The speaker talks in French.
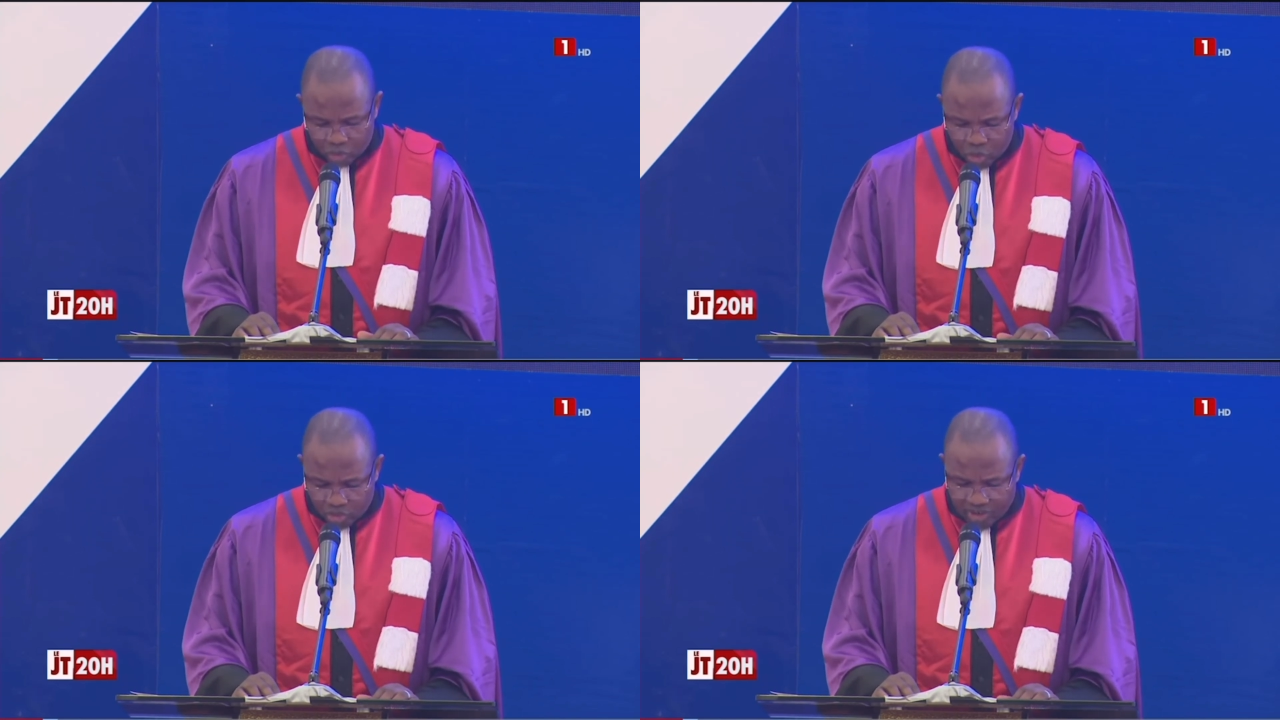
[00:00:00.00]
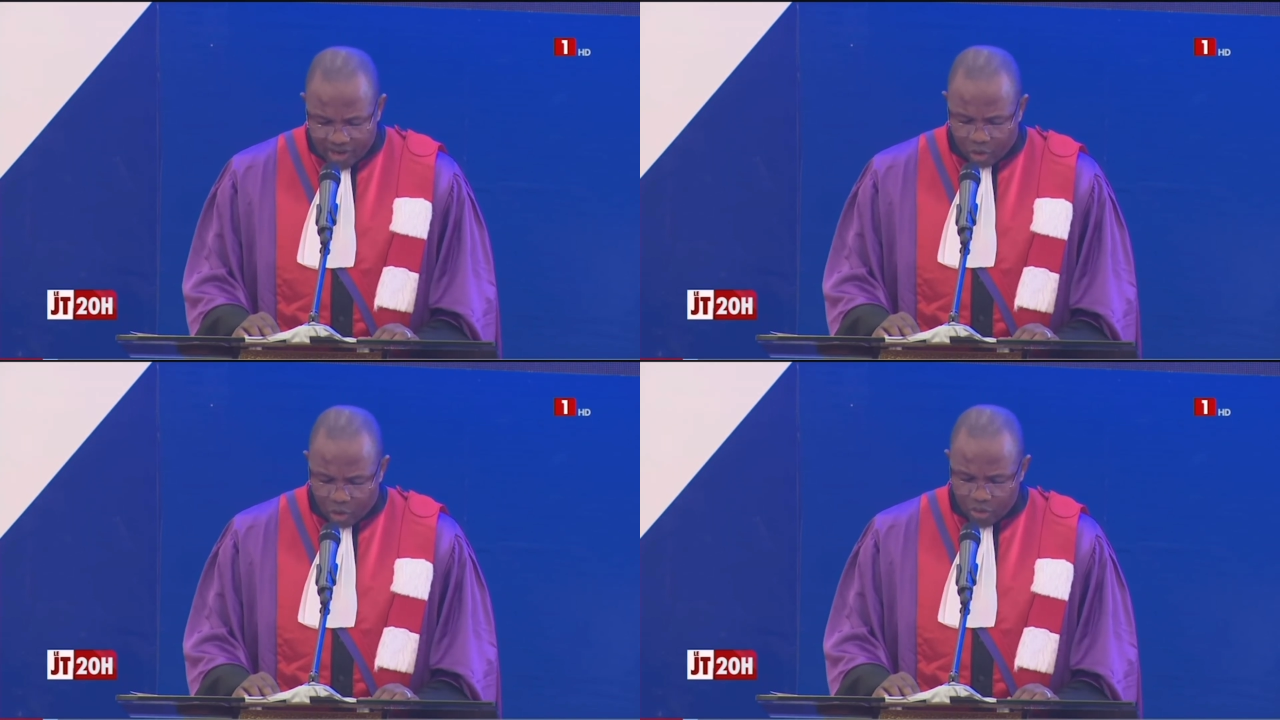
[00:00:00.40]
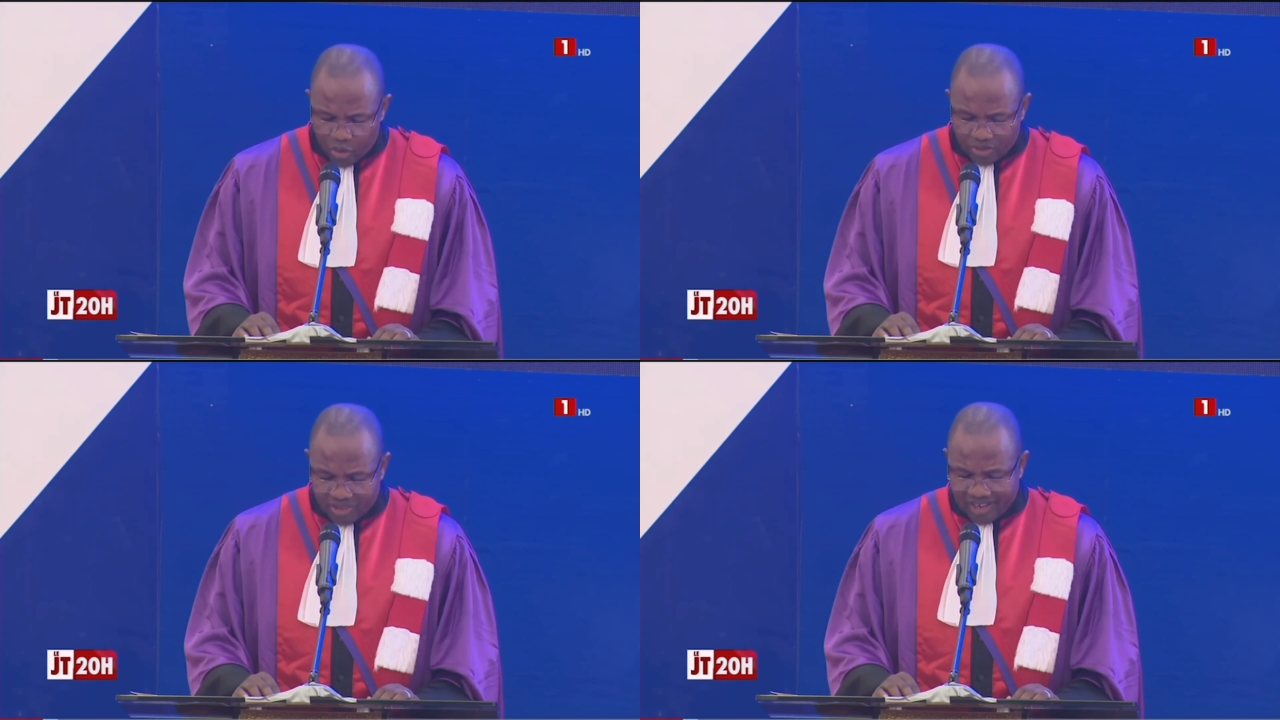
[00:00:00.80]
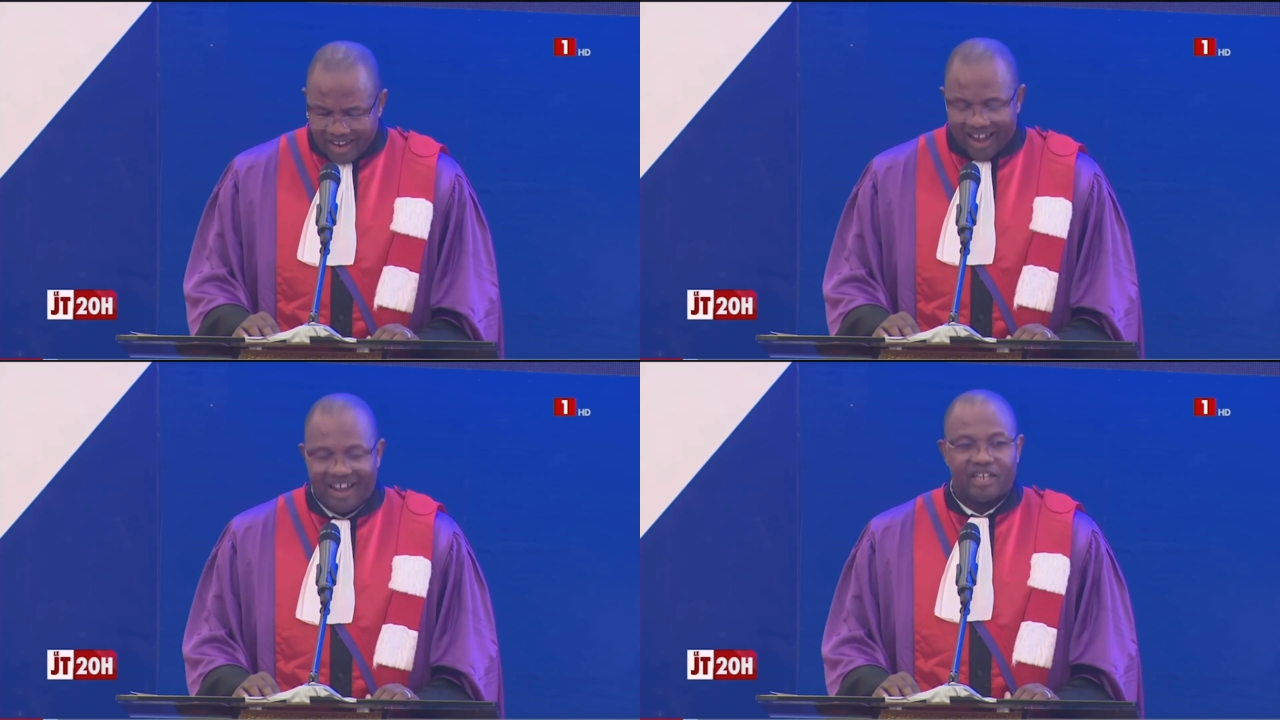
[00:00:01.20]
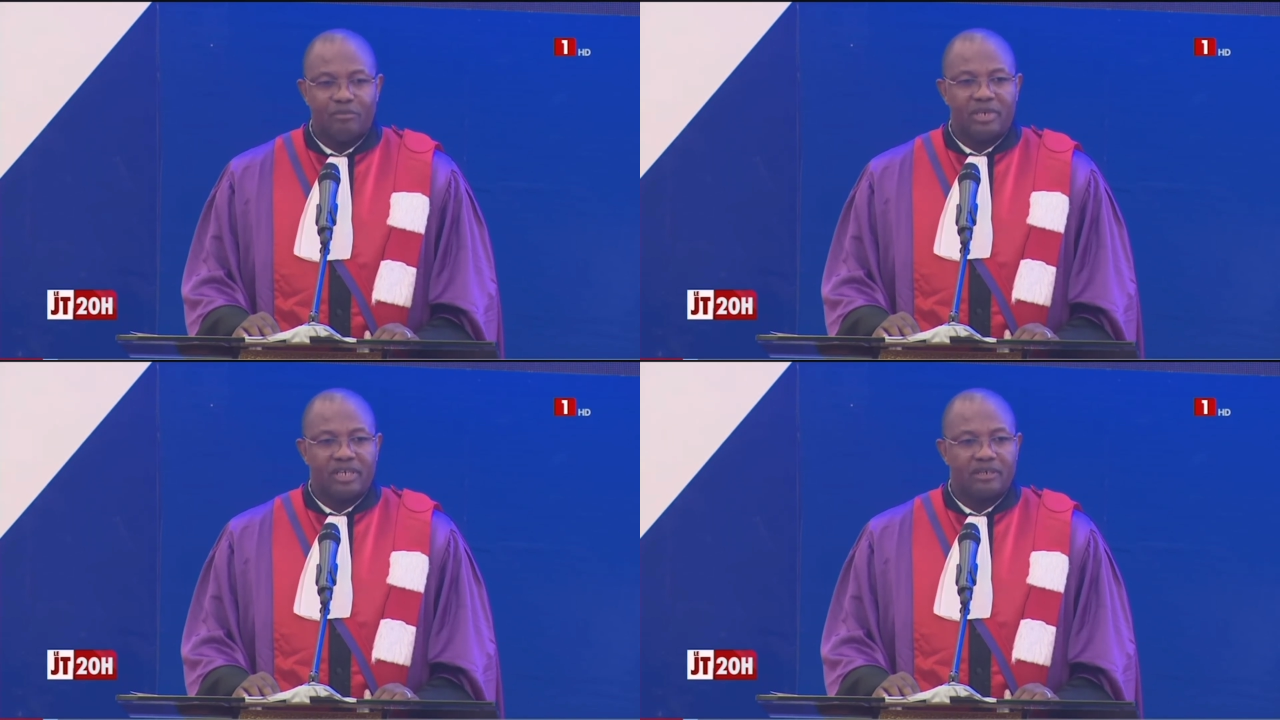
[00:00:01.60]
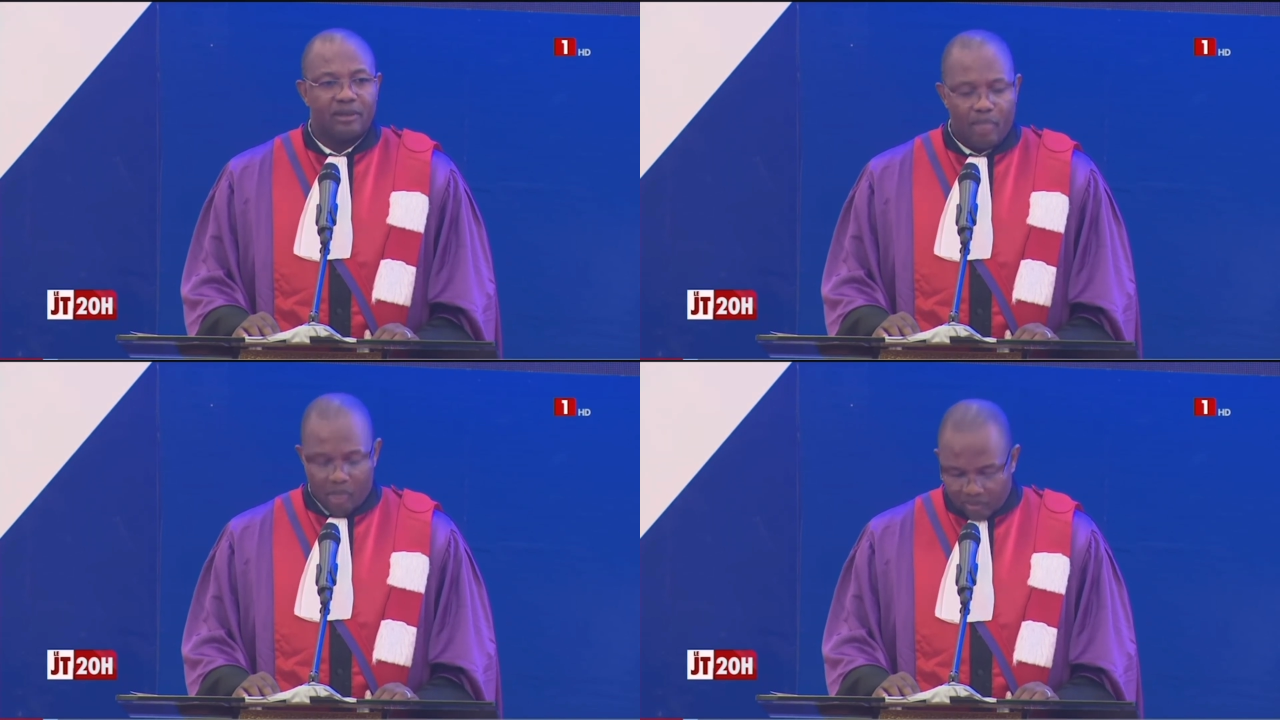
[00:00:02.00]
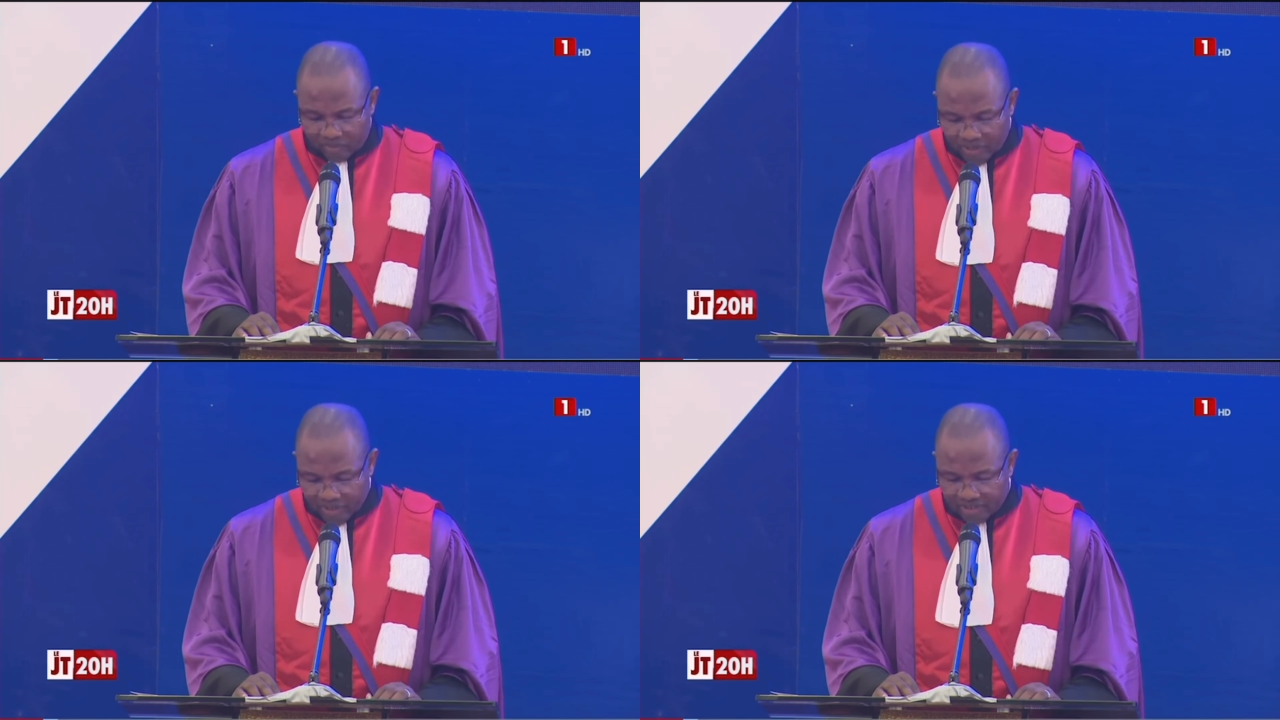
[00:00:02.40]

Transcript: toute la communauté académique et